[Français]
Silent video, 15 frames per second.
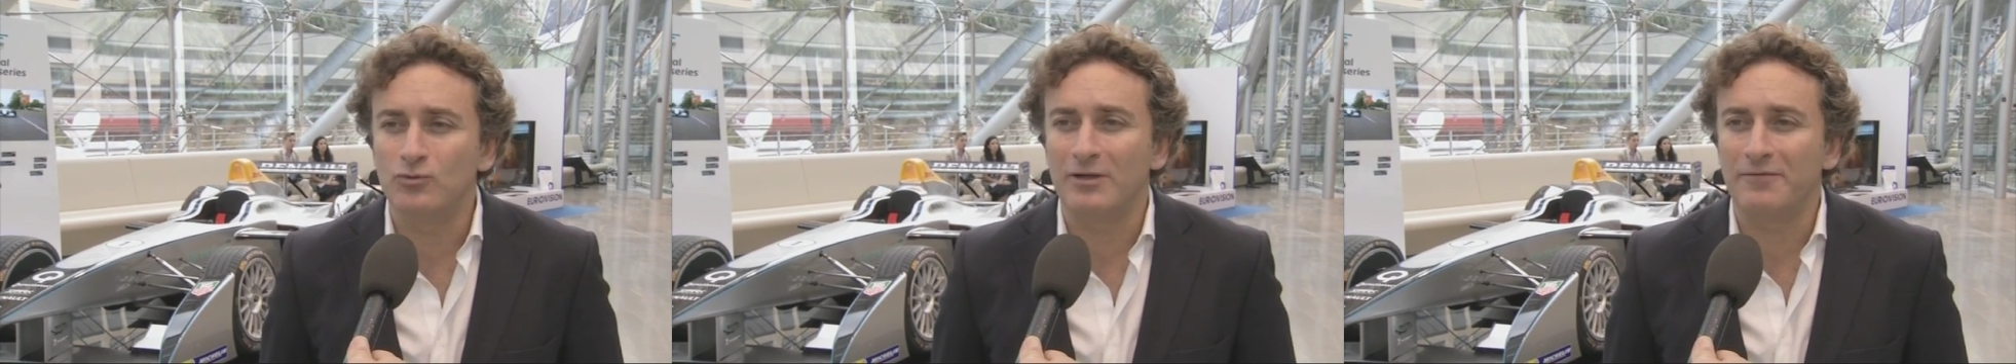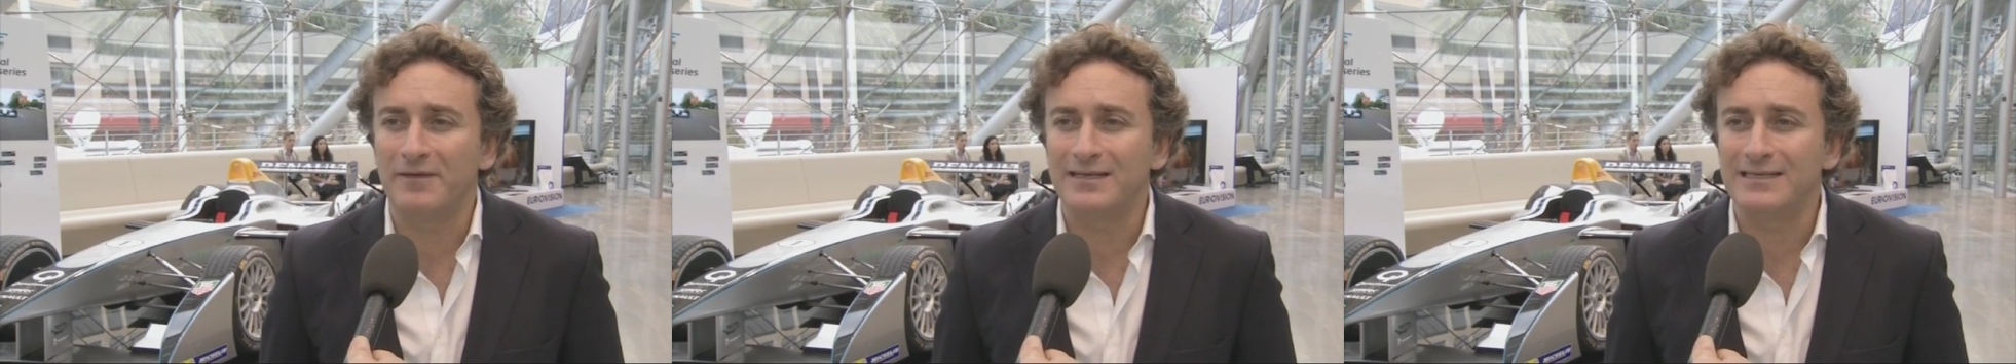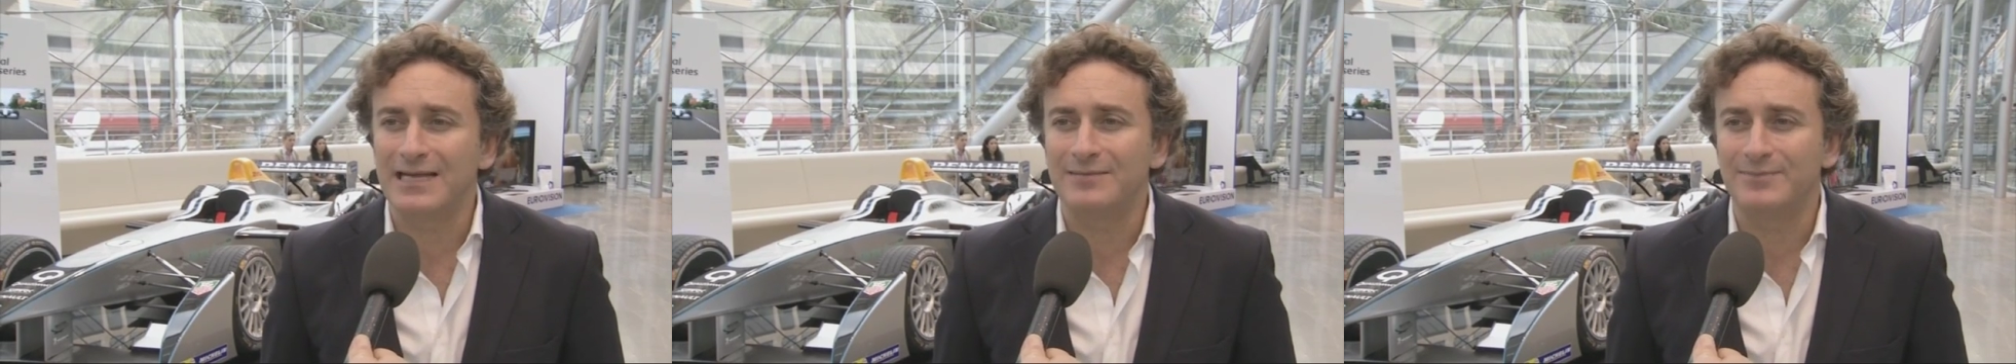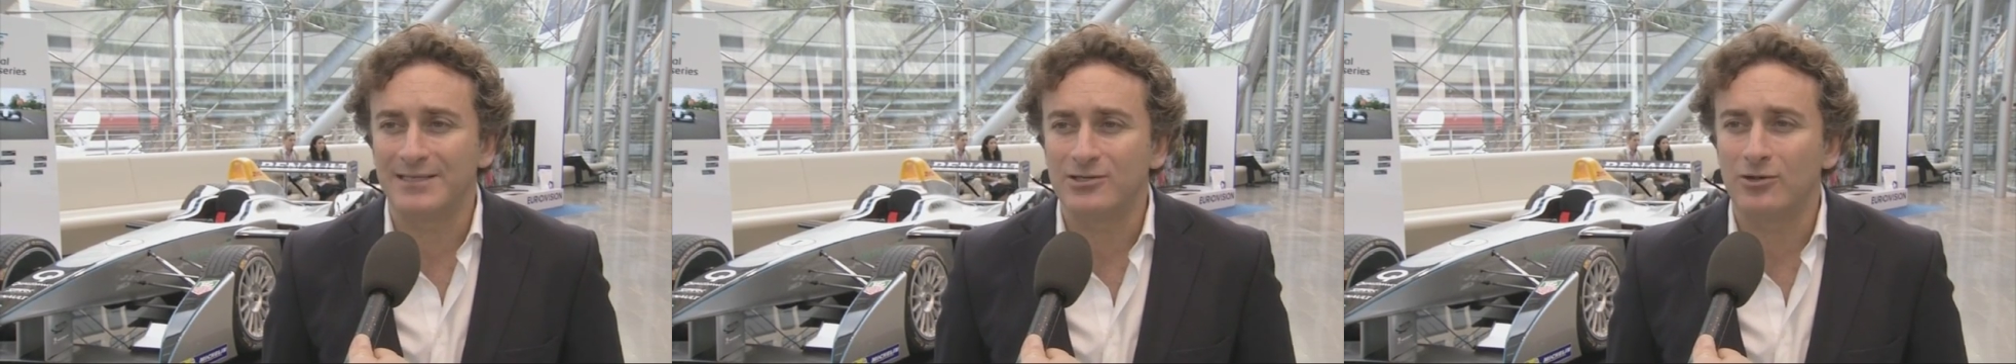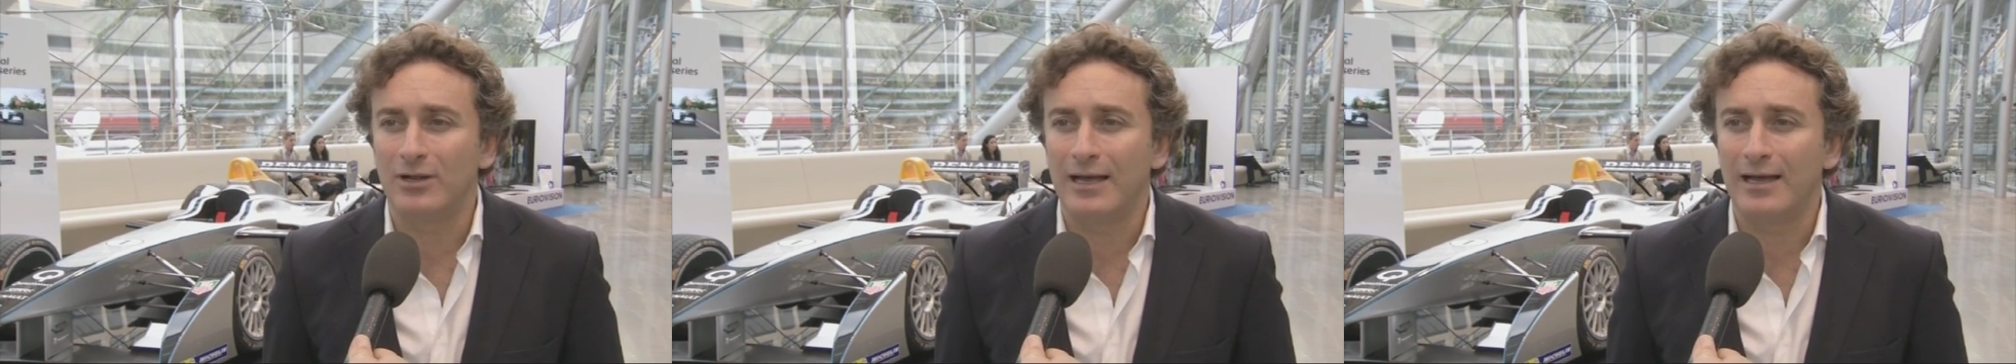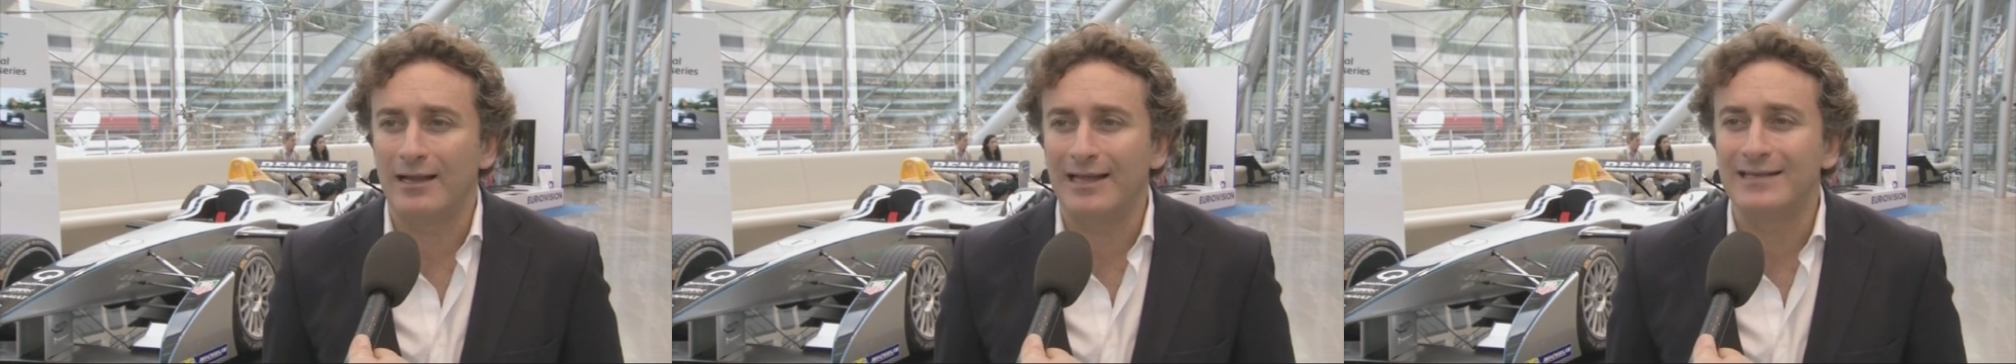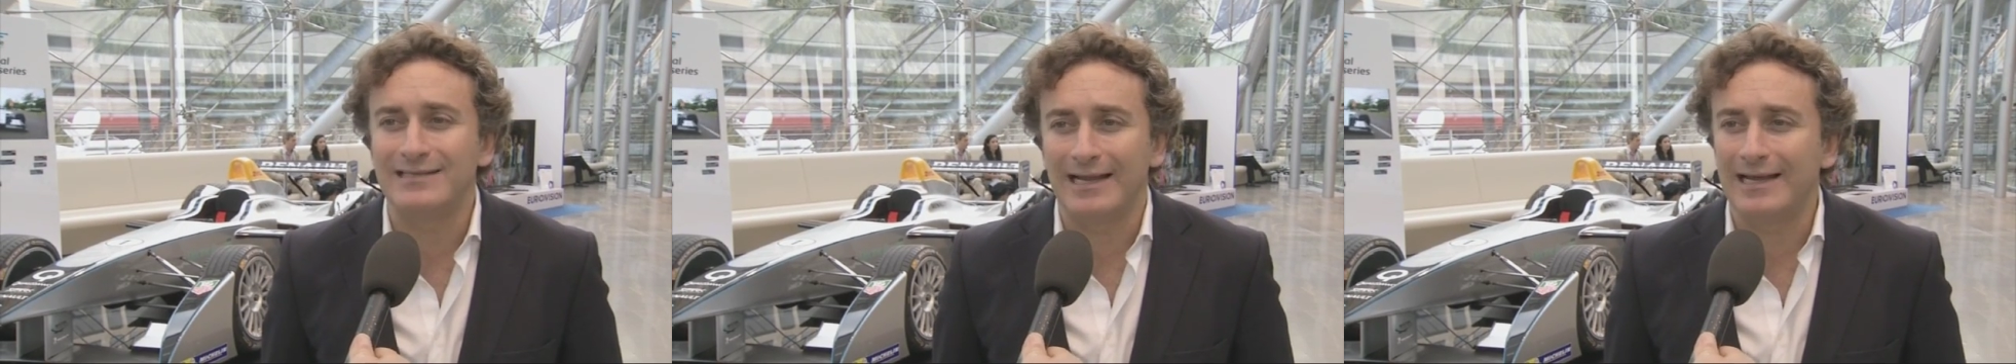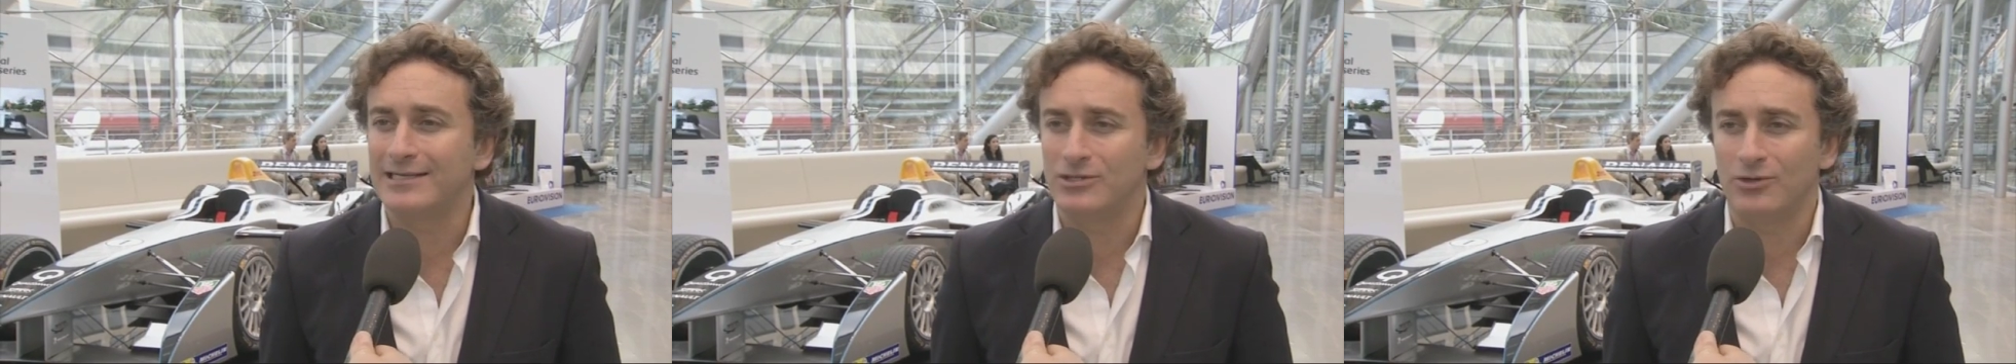à fait exactes parce que
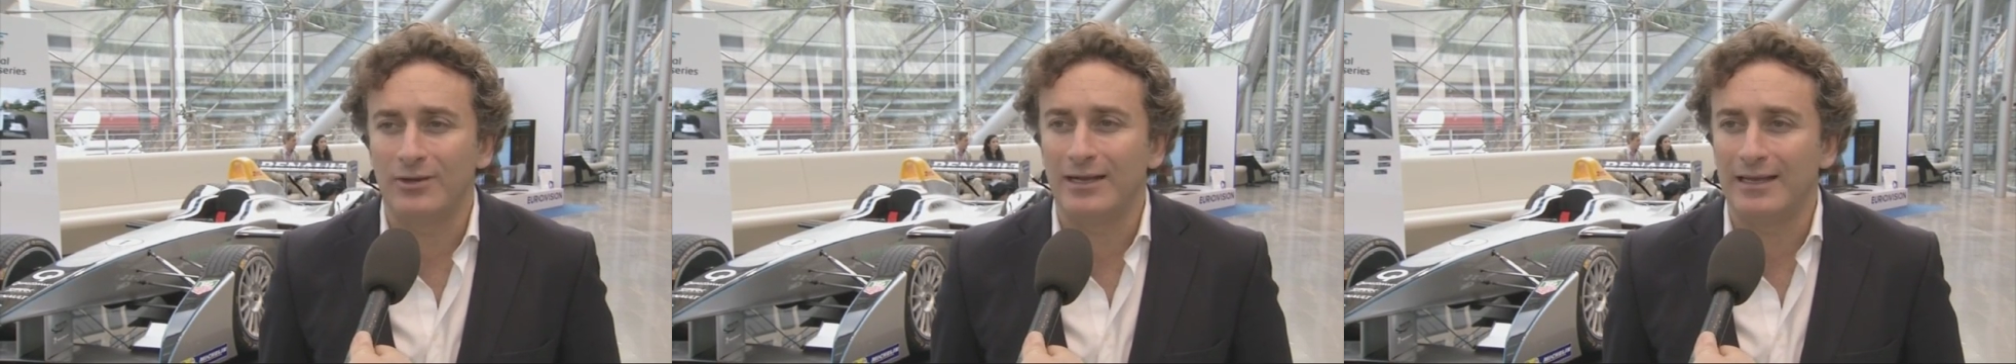l'accélération,